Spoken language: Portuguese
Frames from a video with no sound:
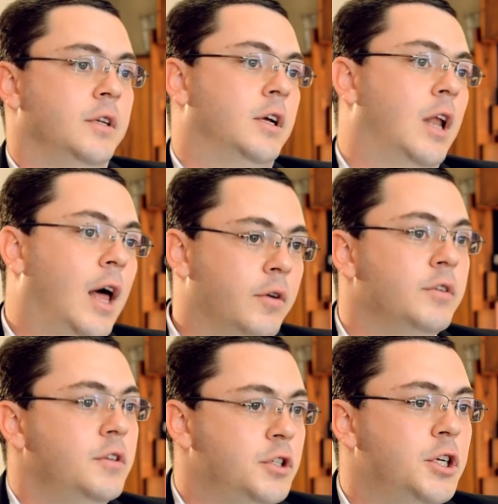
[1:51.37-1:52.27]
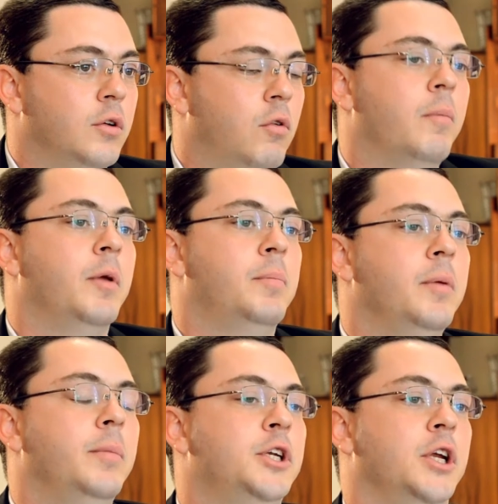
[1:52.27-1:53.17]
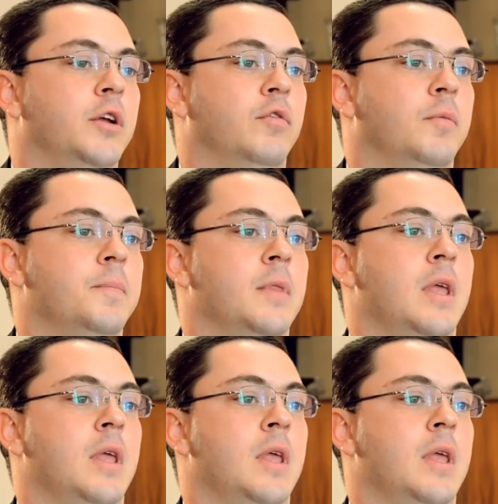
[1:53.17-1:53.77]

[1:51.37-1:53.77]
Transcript: claro, existia no homem primitivo.